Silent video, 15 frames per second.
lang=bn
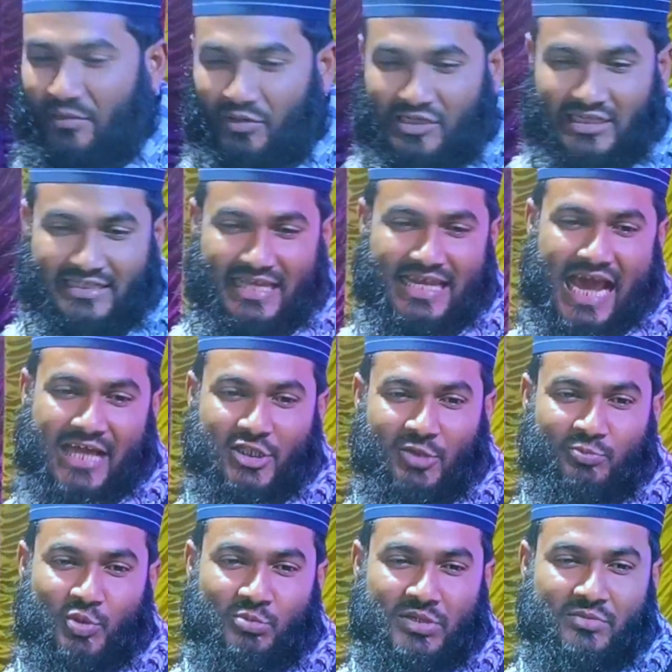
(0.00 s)
আল্লাহ বলছে তাহলে
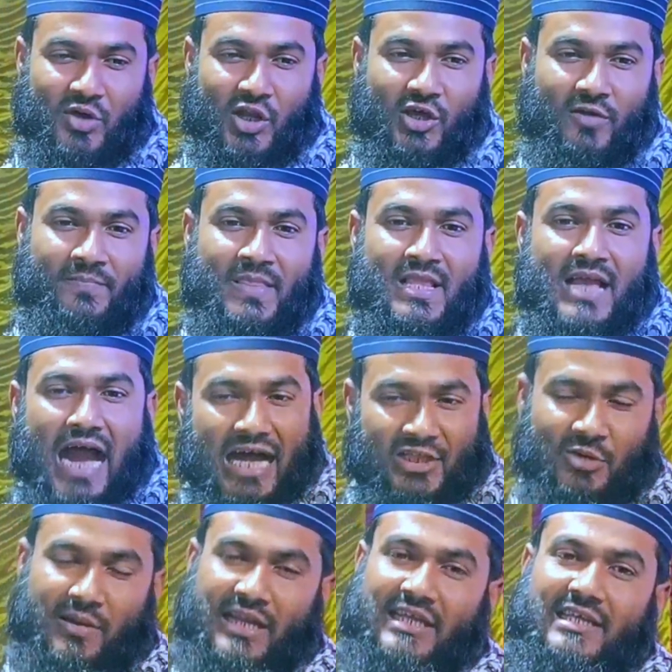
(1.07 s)
আদম তুমি বলো
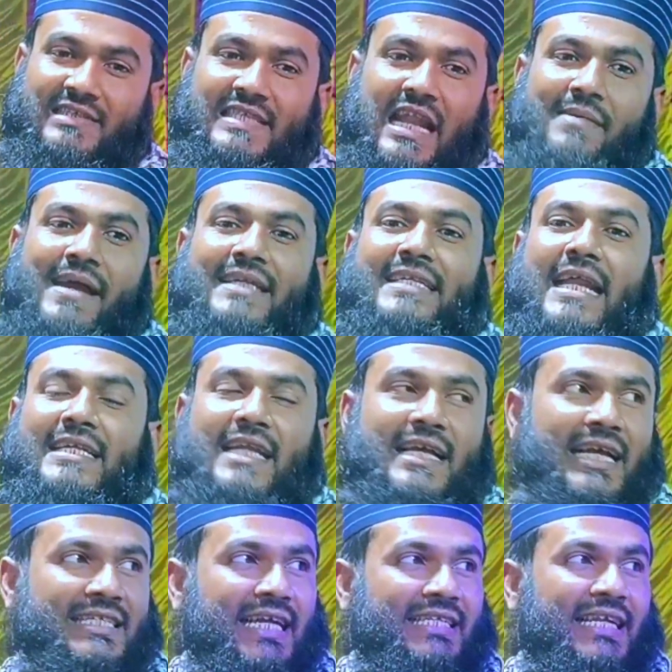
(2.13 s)
আদম আলী ইসলাম একটা একটা
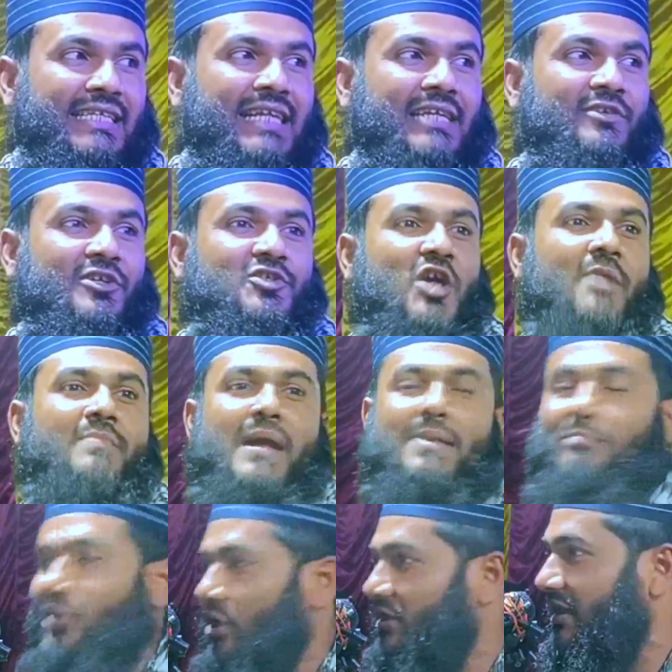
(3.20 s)
গট গট গট গট করে সব নাম
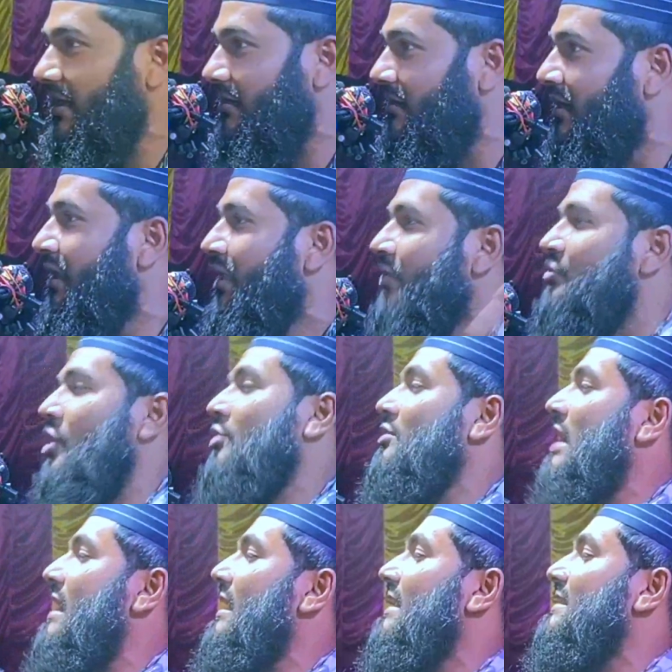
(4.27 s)
বলে দিলেন
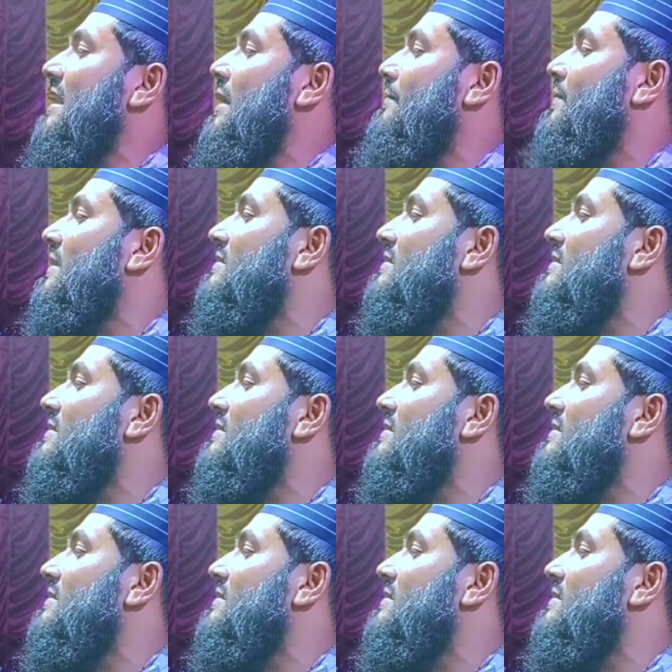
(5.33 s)
তখন আল্লাহ তালা